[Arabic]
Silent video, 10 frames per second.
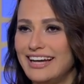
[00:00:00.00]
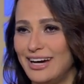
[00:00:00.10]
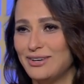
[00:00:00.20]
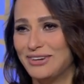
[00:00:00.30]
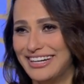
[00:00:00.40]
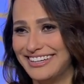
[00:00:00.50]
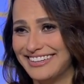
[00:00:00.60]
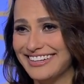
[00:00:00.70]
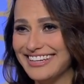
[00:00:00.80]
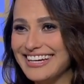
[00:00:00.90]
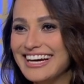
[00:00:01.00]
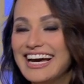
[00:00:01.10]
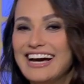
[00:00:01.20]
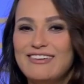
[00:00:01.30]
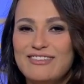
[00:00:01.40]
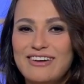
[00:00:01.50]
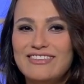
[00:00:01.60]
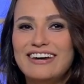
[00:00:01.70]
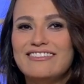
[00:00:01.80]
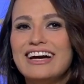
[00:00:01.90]
هيولدك
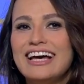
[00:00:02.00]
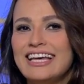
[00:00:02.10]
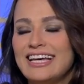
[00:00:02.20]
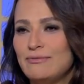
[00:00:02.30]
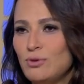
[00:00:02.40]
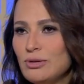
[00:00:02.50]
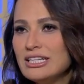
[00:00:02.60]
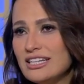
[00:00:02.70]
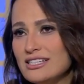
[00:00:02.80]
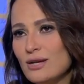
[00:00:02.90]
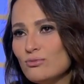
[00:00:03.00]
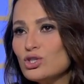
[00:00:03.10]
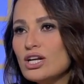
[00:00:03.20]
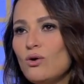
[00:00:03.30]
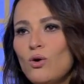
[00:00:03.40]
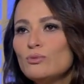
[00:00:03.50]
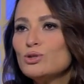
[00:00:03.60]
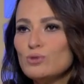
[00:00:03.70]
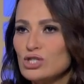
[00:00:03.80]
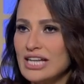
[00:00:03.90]
فاهمه فممكن آه، تحصل مشكله وهو
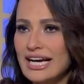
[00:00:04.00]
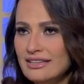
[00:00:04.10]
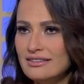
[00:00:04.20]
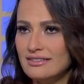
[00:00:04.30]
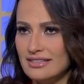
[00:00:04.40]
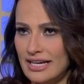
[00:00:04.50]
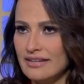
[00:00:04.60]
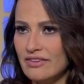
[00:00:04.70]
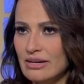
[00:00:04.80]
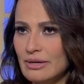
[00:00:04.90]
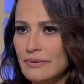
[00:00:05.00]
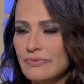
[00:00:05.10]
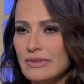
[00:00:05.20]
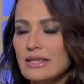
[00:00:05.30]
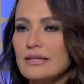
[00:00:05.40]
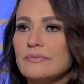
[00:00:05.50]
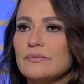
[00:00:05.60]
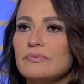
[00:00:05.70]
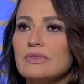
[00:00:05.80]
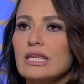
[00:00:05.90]
مش مستعد يعني فاهمه ايه المشاكل
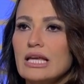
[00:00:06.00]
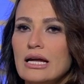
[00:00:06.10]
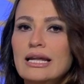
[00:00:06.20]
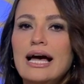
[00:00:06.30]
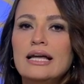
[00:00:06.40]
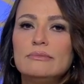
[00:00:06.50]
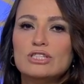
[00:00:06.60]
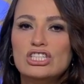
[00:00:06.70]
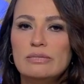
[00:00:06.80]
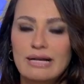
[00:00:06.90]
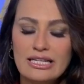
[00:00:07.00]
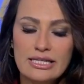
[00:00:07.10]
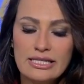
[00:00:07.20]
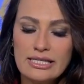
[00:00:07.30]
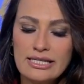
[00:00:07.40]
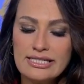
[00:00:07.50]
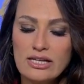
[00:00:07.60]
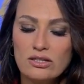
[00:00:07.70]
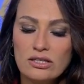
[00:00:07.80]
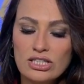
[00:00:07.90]
اللي بتيجي في المشيمه لا المشيمه
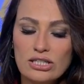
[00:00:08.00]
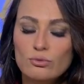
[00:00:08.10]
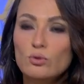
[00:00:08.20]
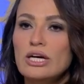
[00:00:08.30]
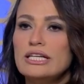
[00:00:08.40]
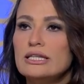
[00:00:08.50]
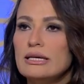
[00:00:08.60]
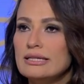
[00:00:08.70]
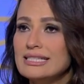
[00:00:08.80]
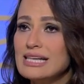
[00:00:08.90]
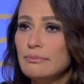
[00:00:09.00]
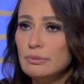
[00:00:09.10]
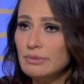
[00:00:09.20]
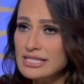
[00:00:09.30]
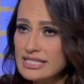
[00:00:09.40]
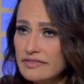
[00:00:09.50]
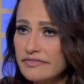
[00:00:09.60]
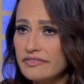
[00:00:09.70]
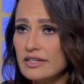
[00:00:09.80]
الساقطه ديت ممكن تسبب نزيف